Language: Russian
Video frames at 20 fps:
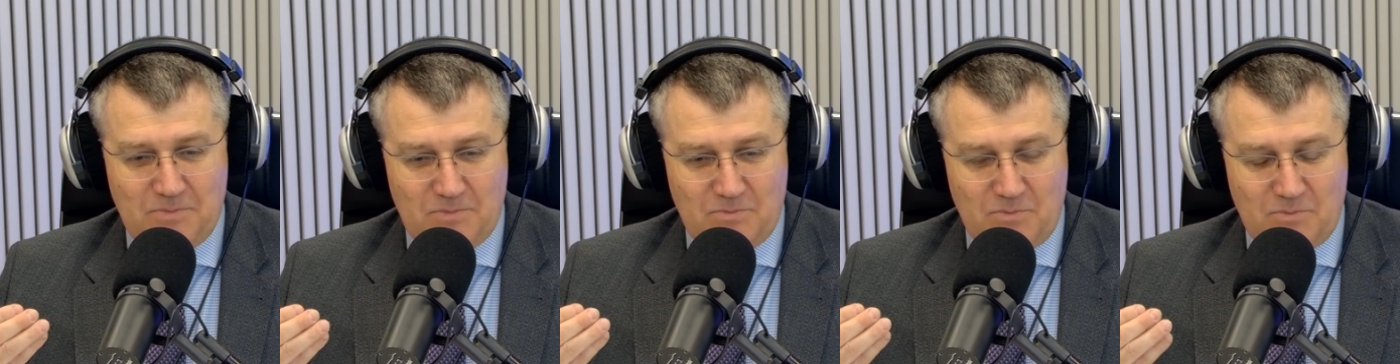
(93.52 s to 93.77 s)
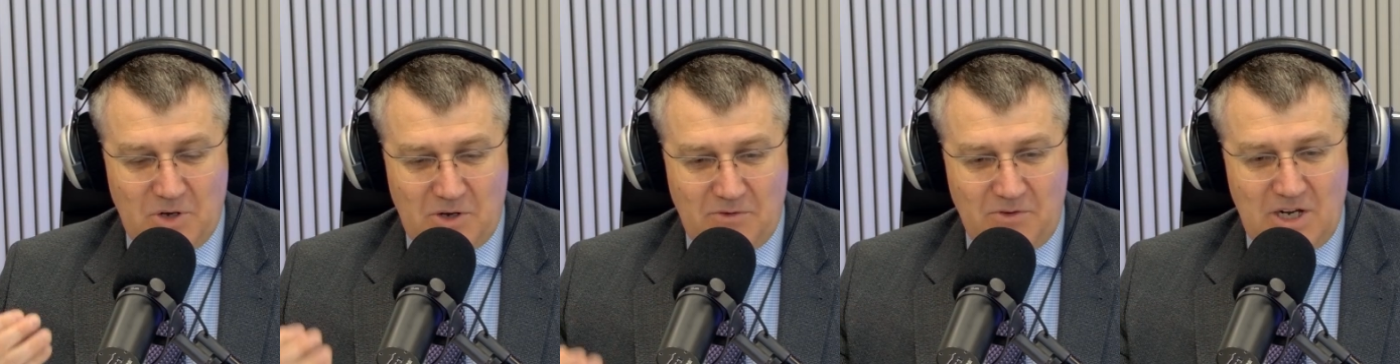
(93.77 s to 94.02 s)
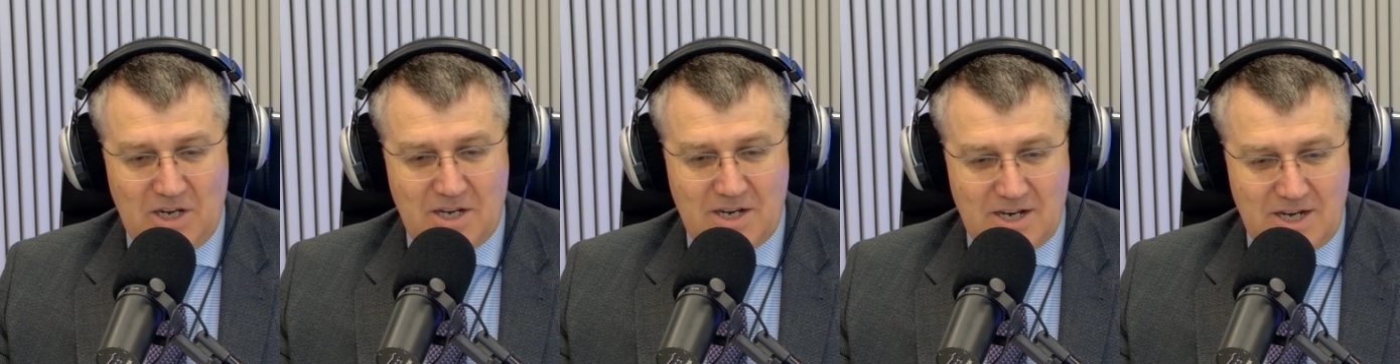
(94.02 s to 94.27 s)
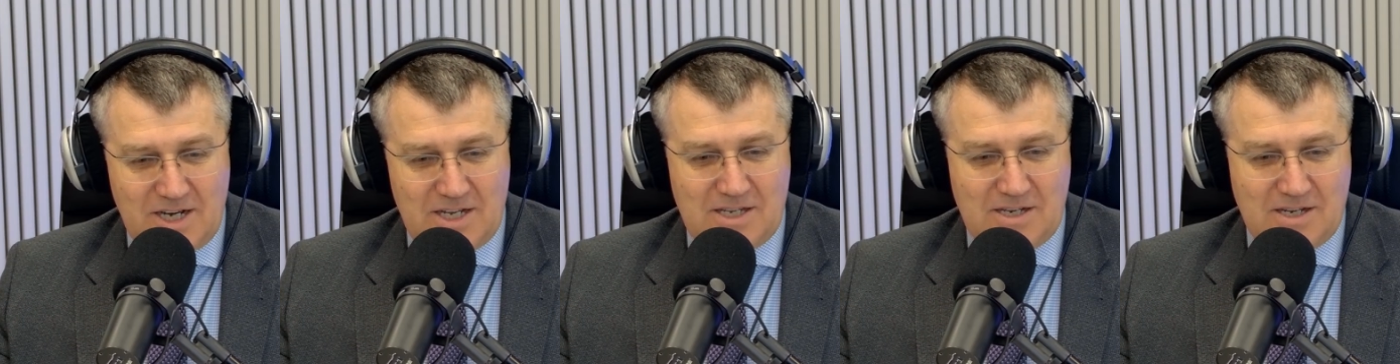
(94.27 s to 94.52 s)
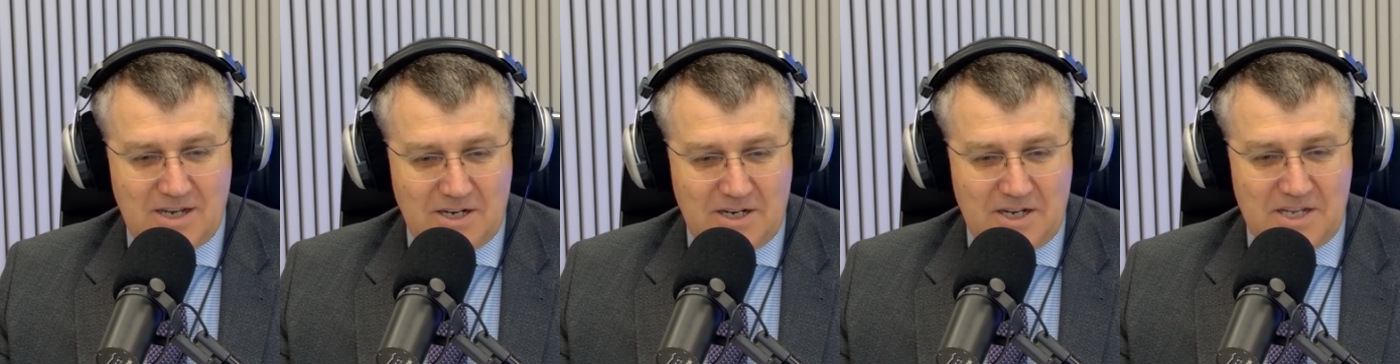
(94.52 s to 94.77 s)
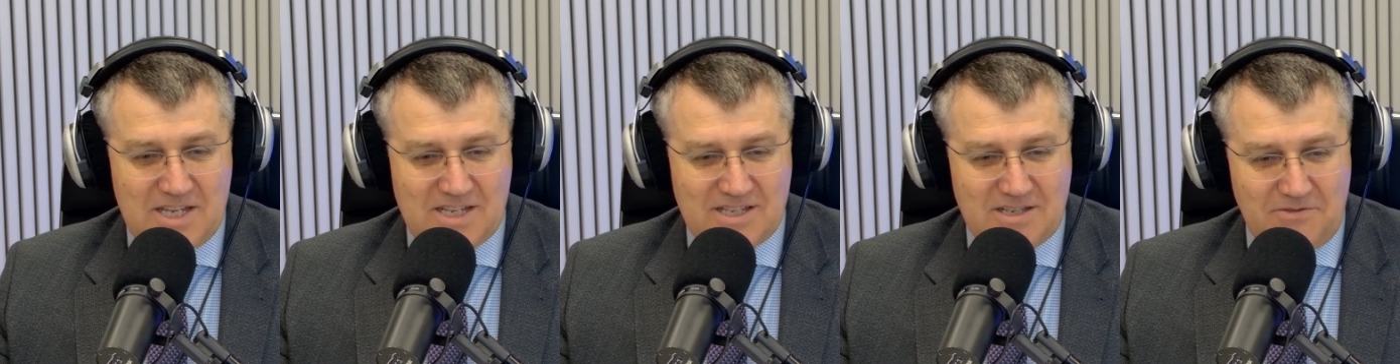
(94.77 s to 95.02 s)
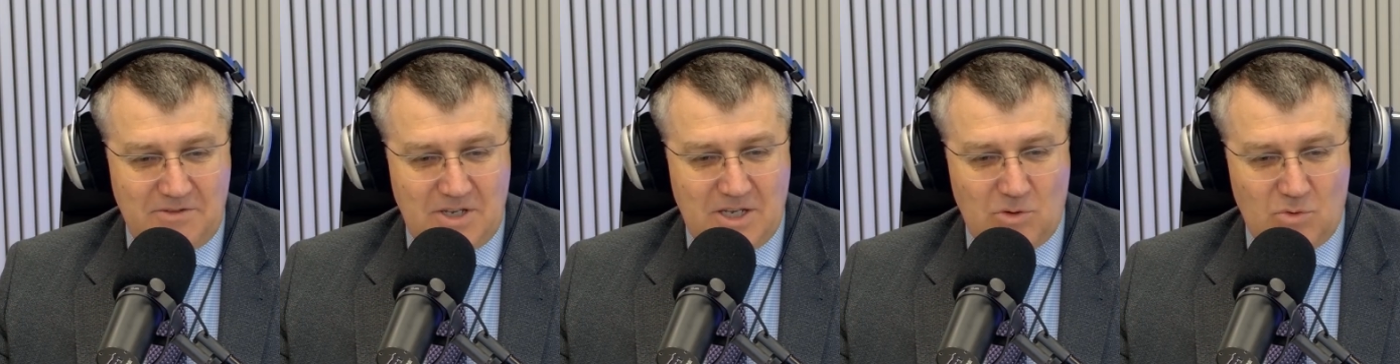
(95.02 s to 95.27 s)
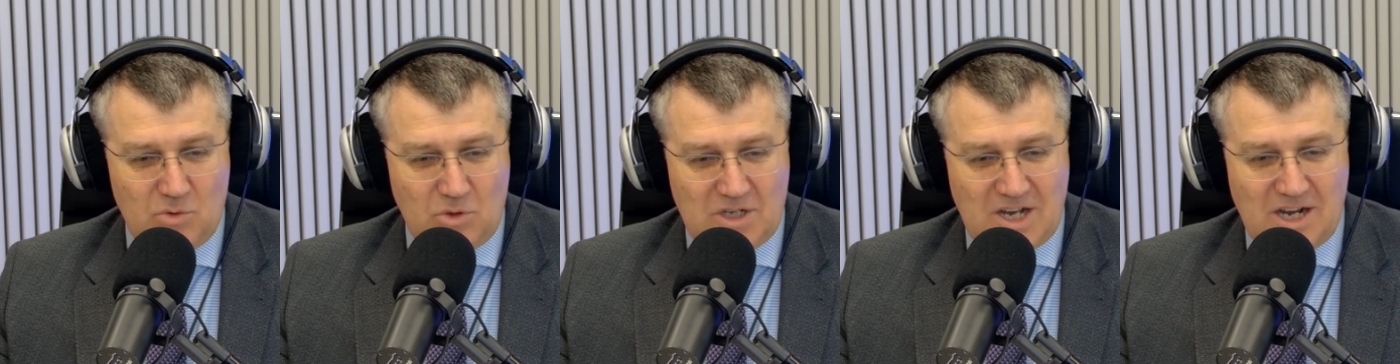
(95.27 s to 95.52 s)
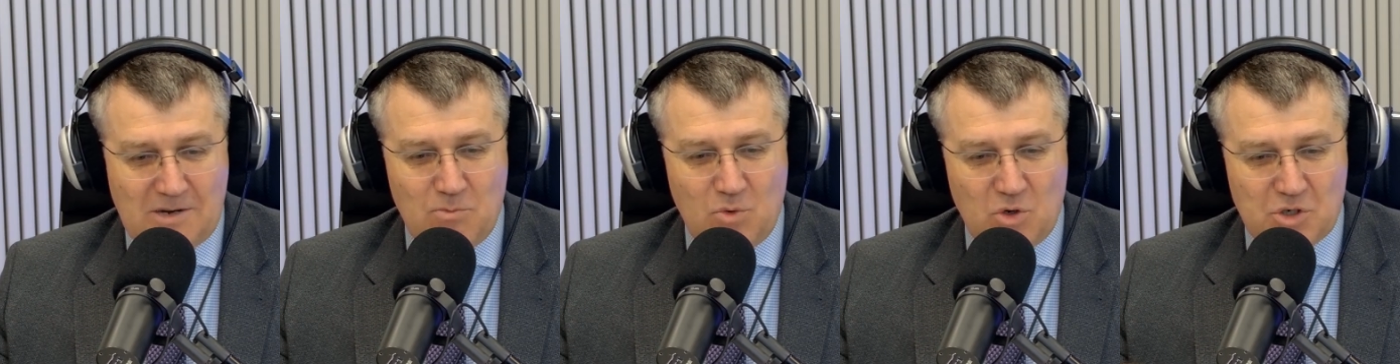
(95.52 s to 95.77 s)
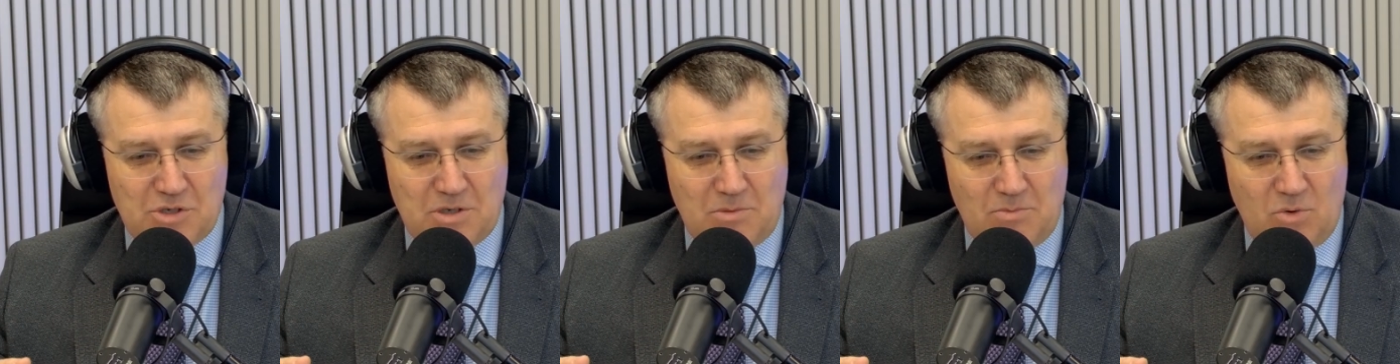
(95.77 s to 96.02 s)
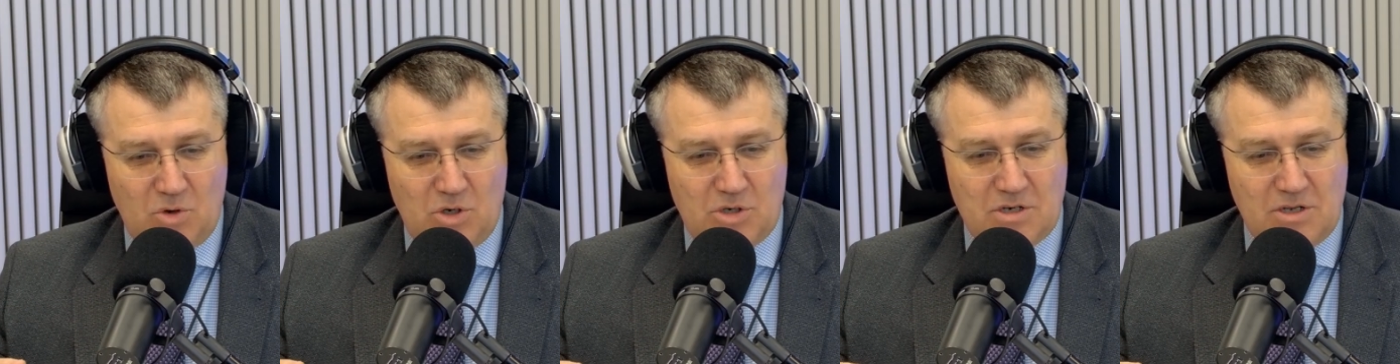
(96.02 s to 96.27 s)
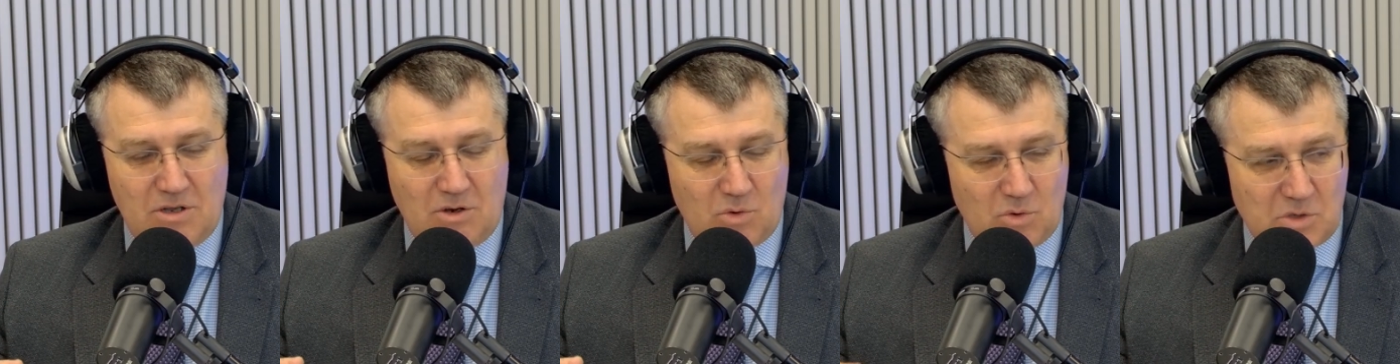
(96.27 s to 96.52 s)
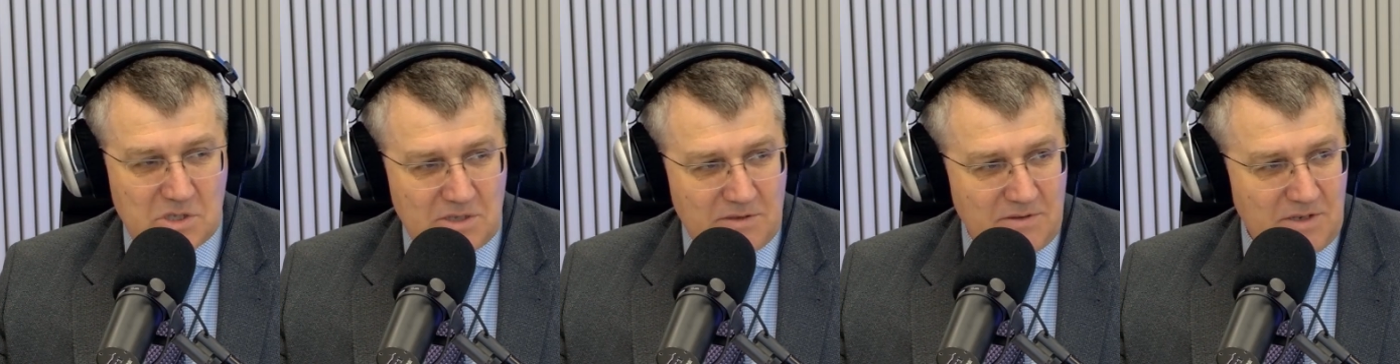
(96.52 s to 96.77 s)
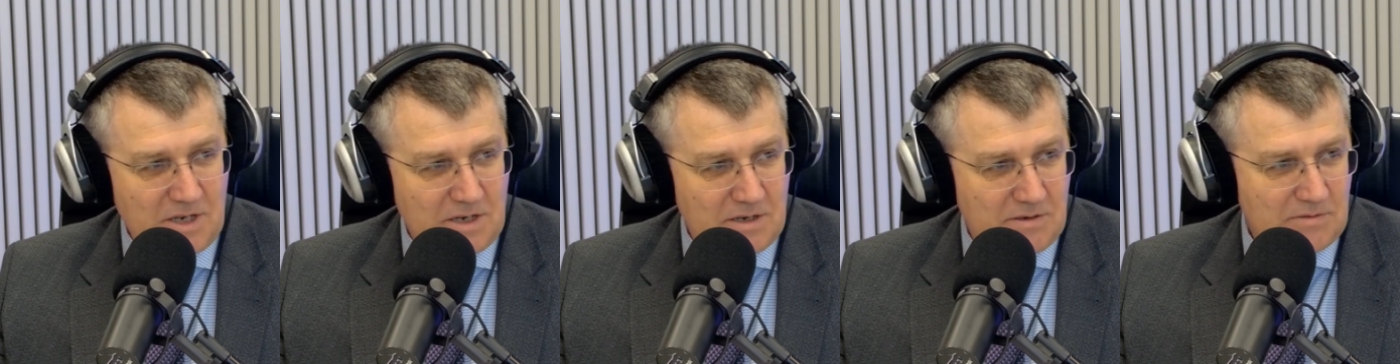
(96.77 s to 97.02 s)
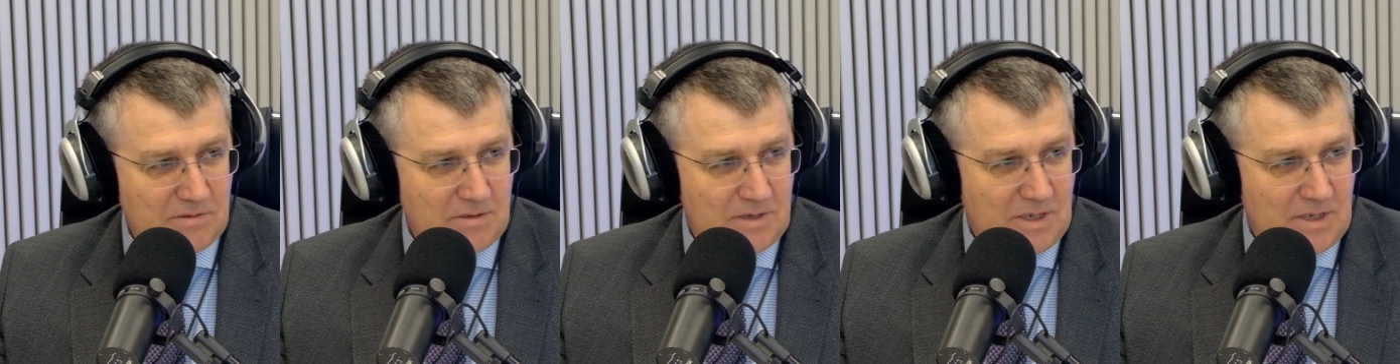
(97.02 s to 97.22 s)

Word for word: привлекать, как они советуют, как можно больше родственников,